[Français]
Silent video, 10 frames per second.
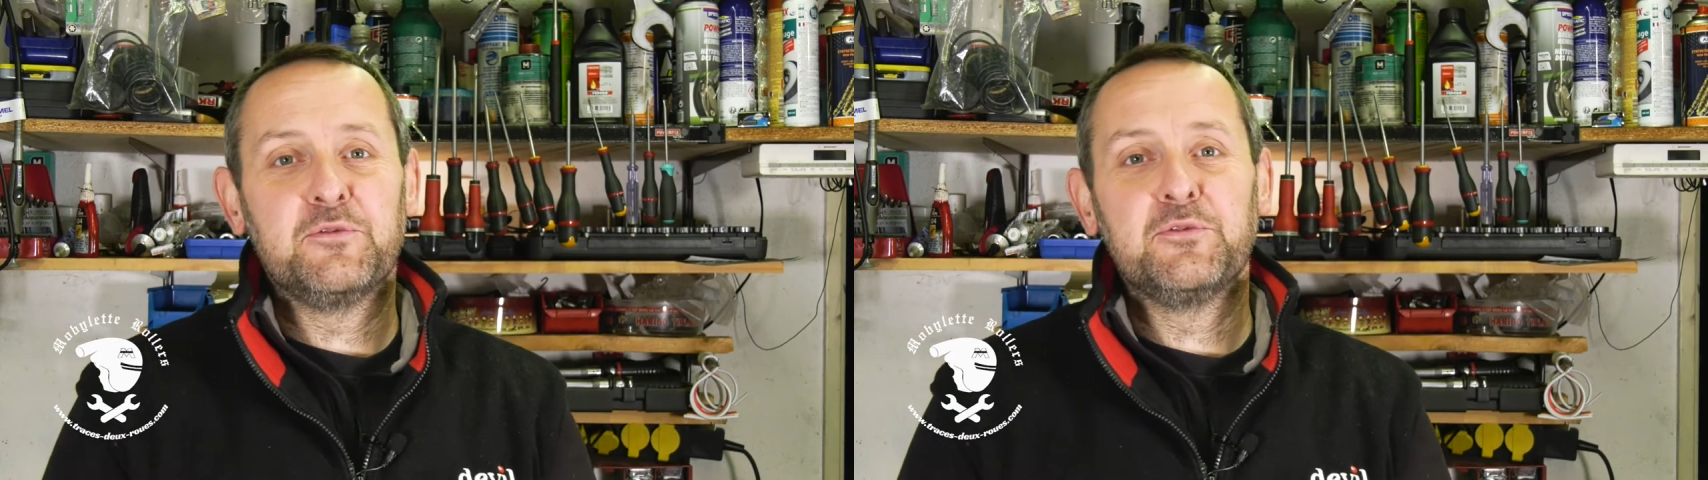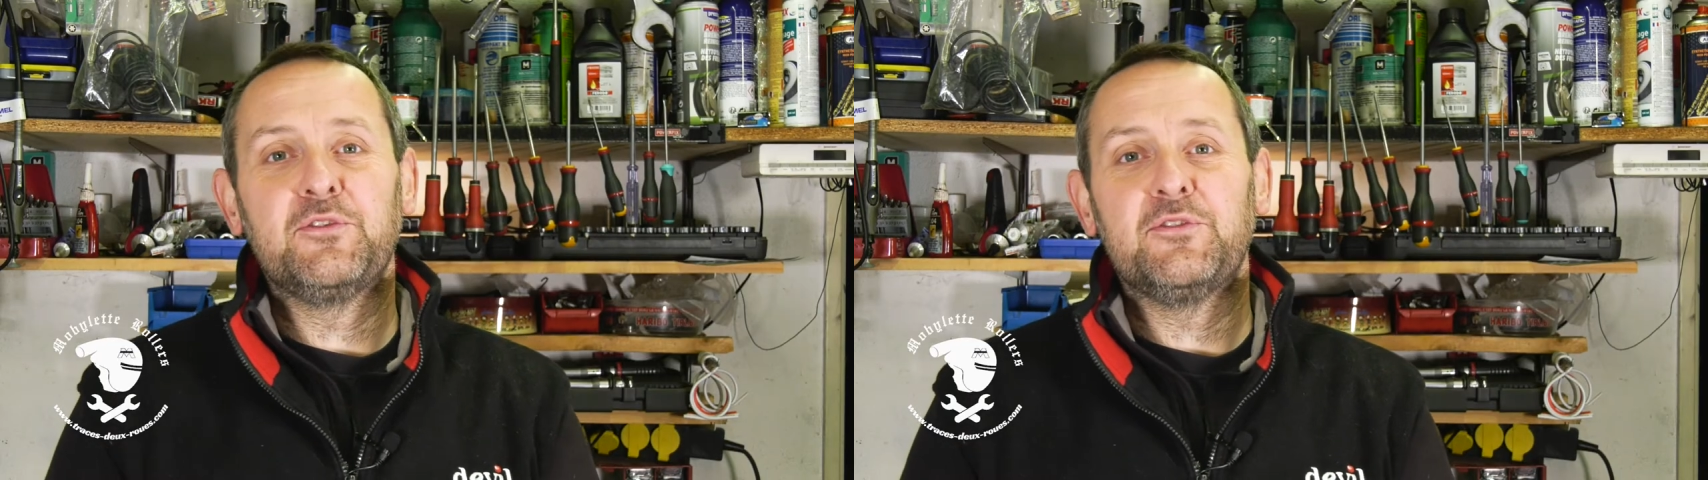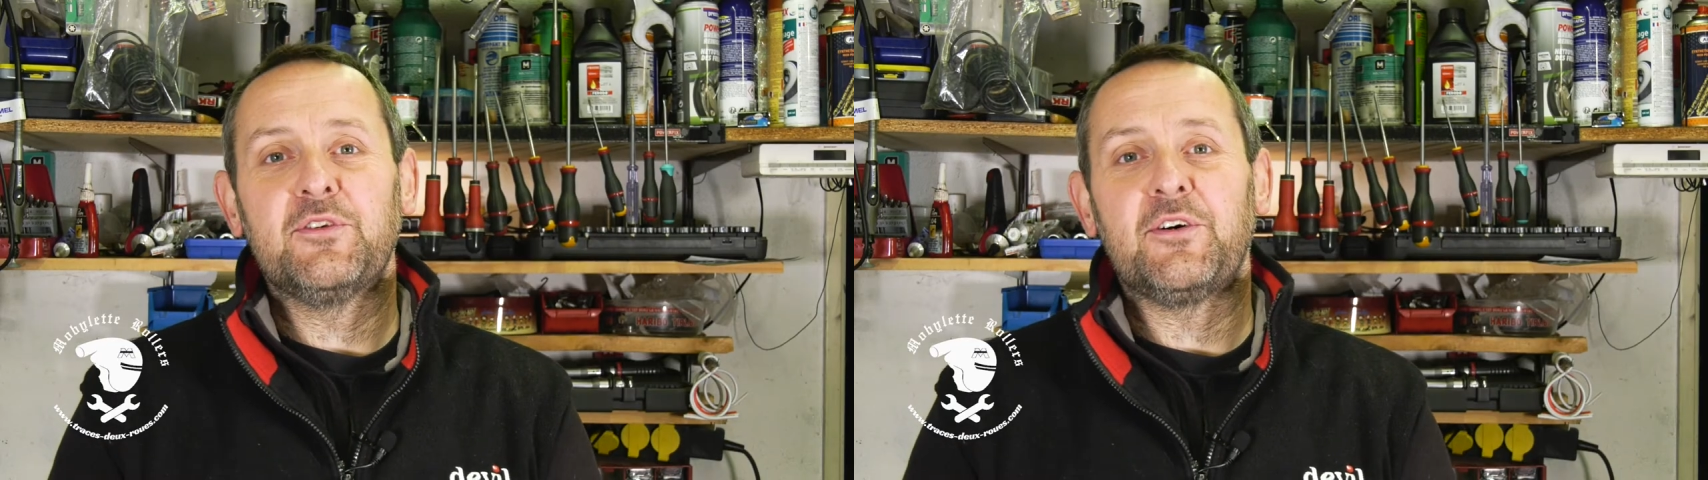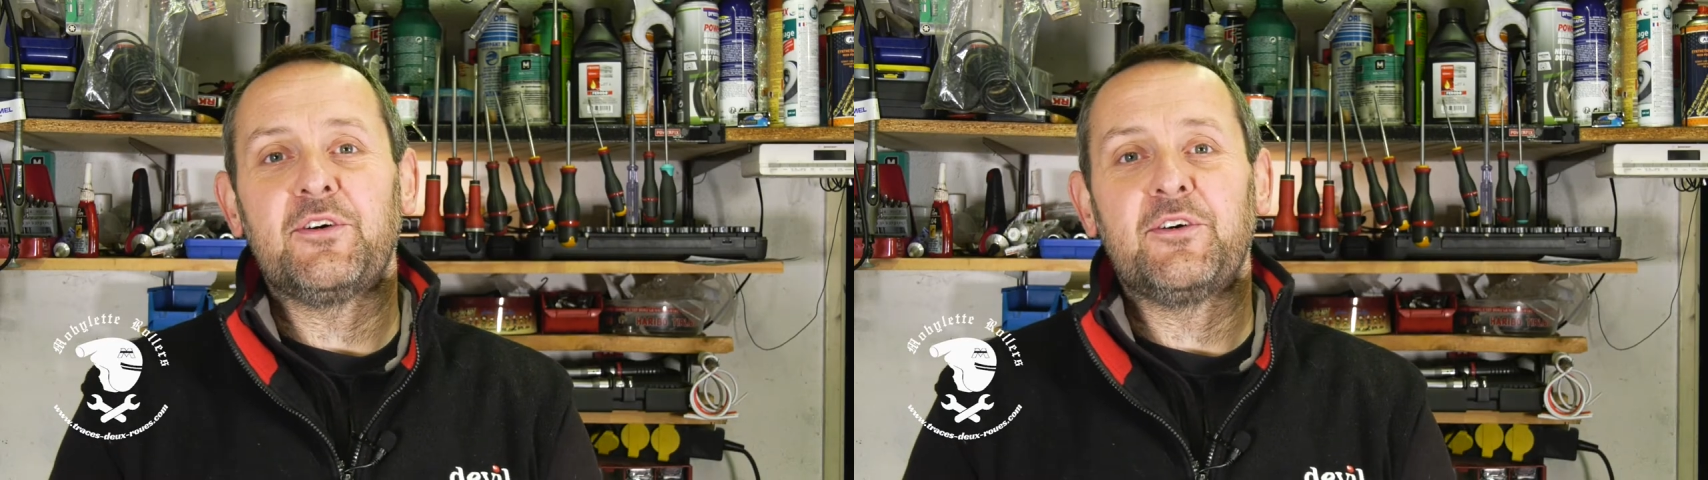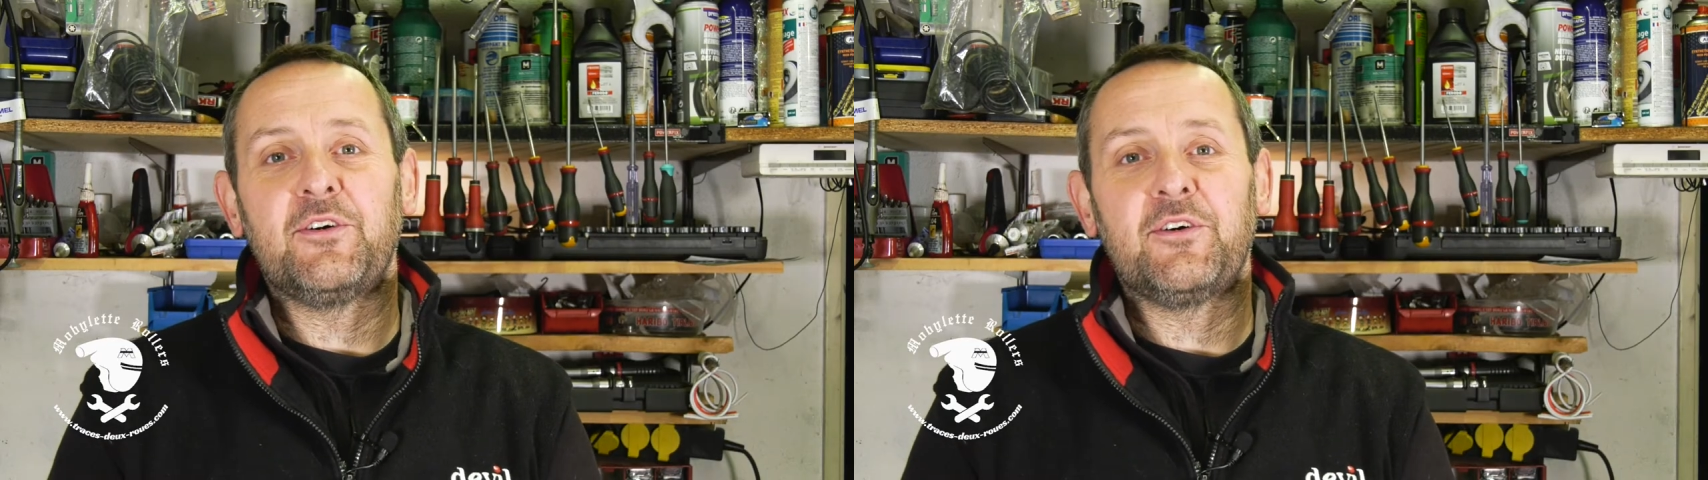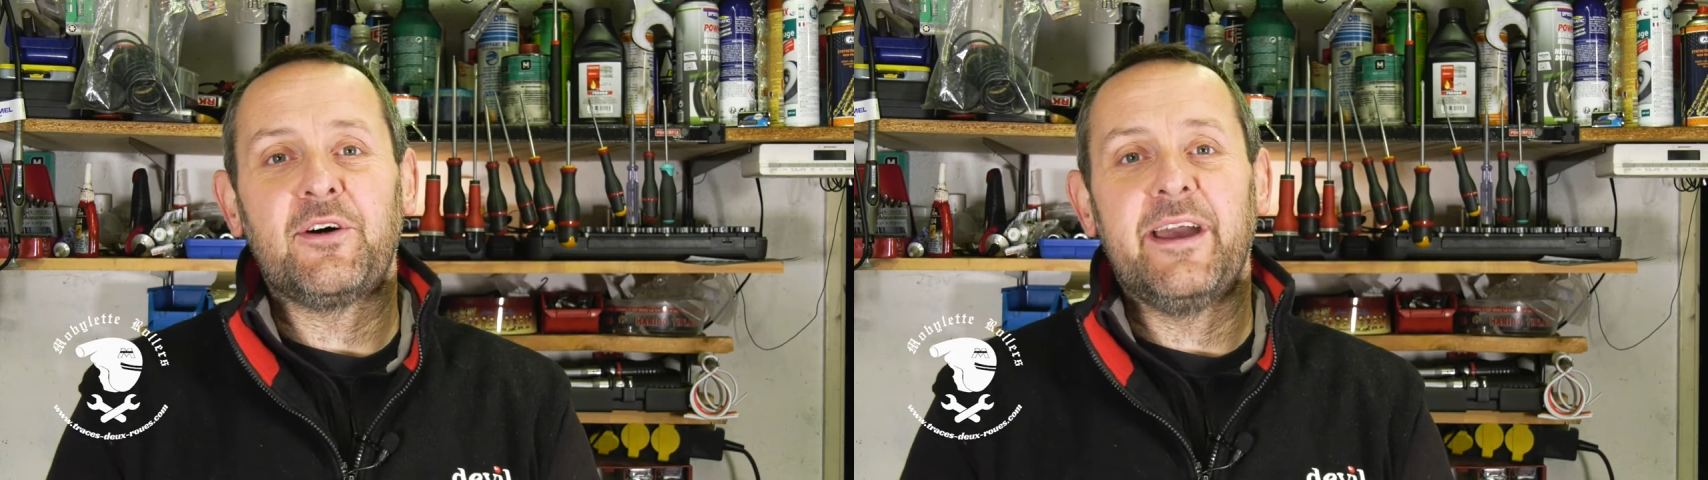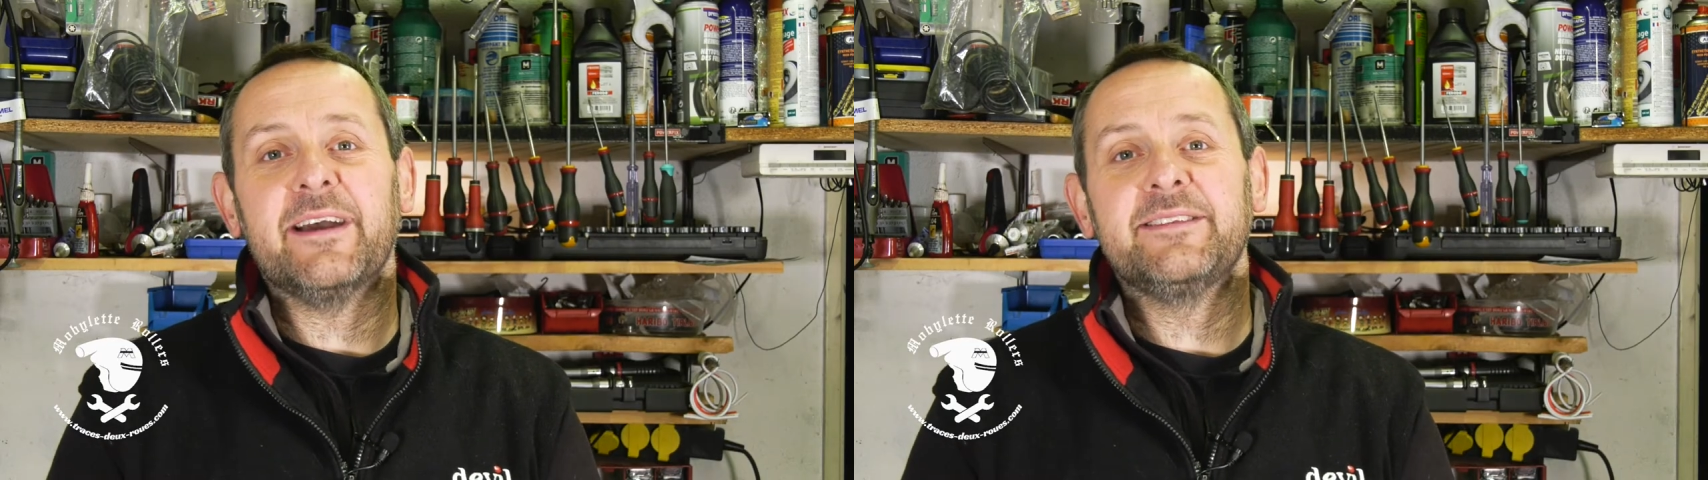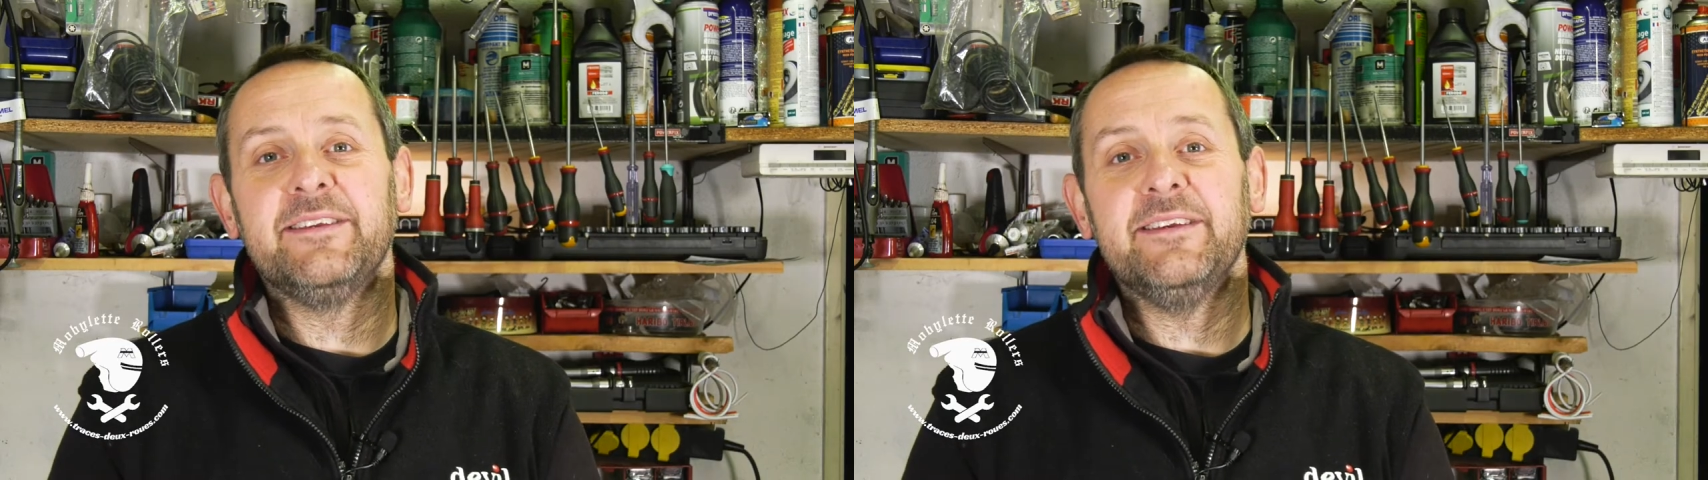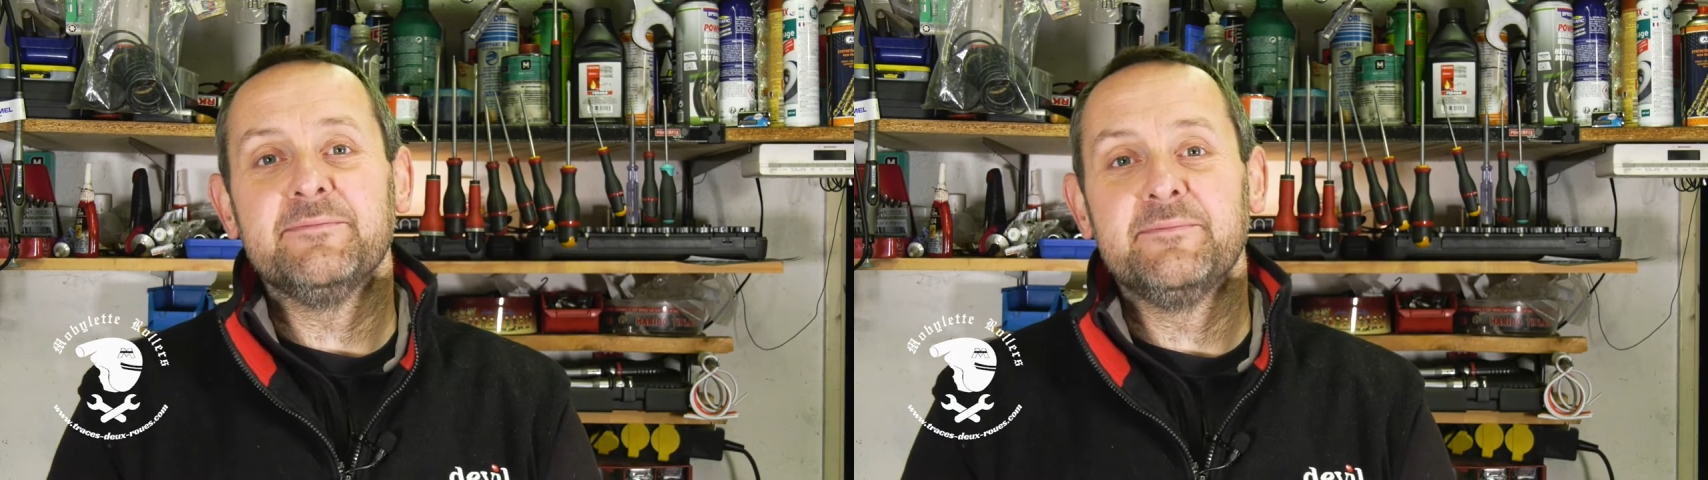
1200 RT